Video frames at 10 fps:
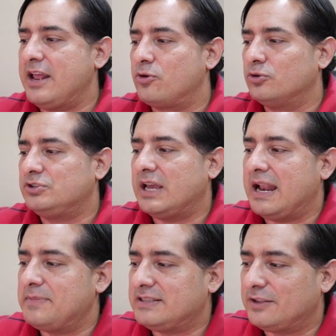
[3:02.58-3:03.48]
Rusia.
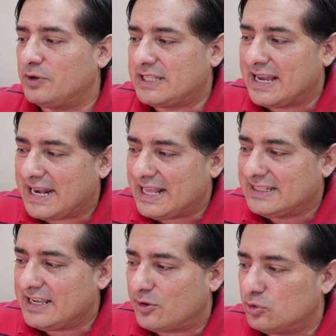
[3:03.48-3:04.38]
La amistad fue tan
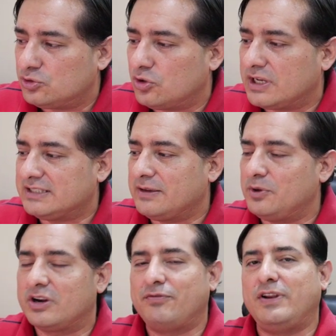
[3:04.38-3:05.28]
grande incluso que se
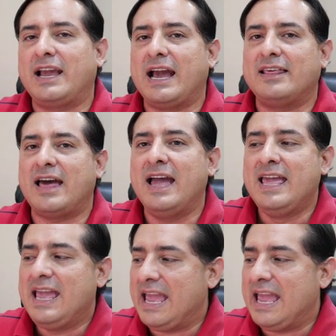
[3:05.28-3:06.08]
vio reflejada